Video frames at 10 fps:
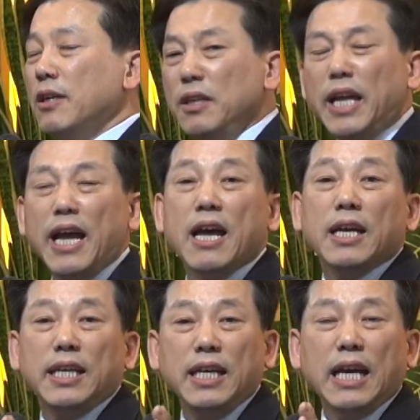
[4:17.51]

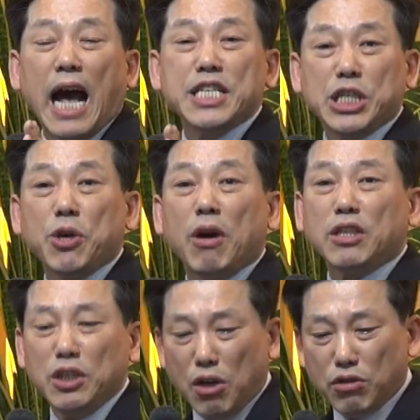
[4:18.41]
그런데 이 안식교
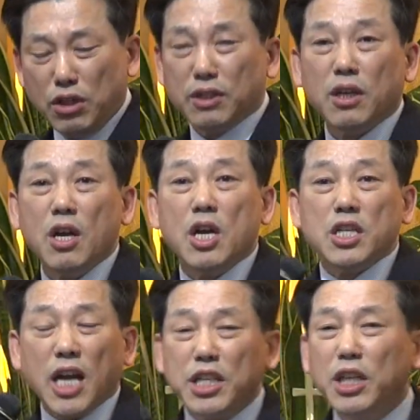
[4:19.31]
같은 경우는
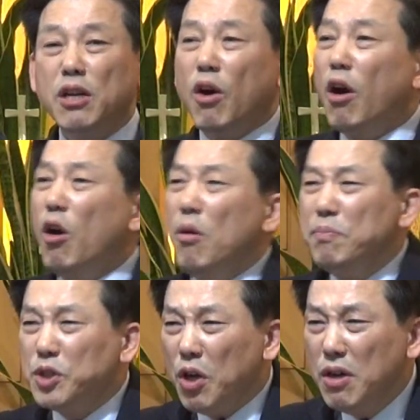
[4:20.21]
사실
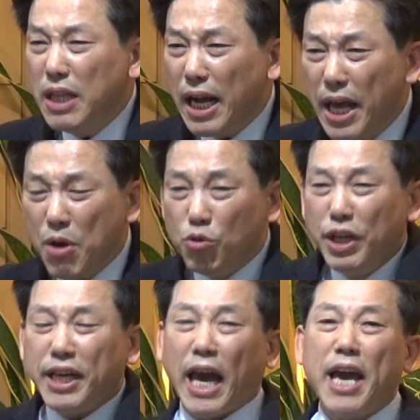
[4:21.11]
엄청나게
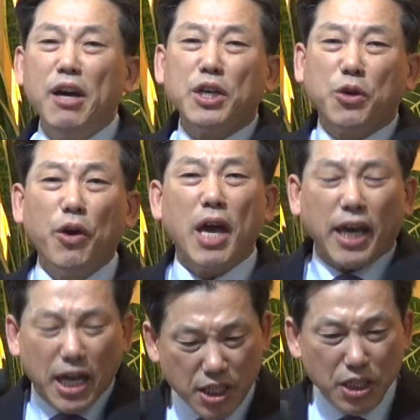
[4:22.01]
우리
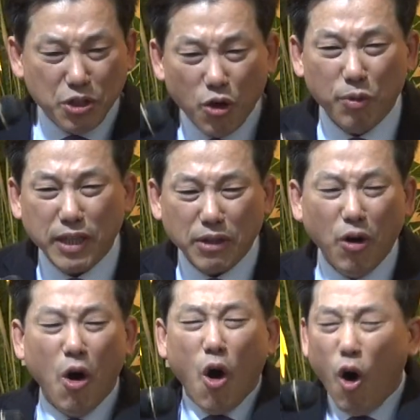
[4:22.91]
개혁교회
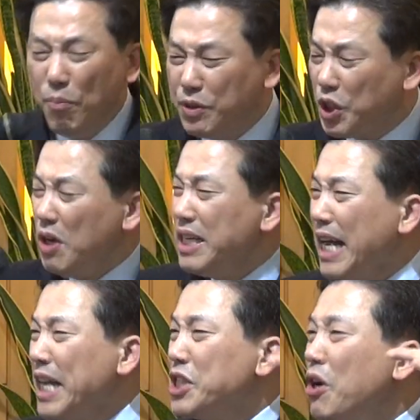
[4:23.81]
개신교보다도
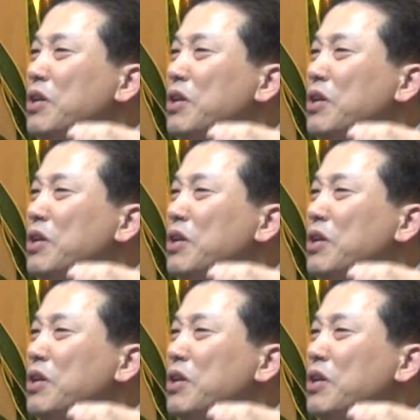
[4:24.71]
엄청나게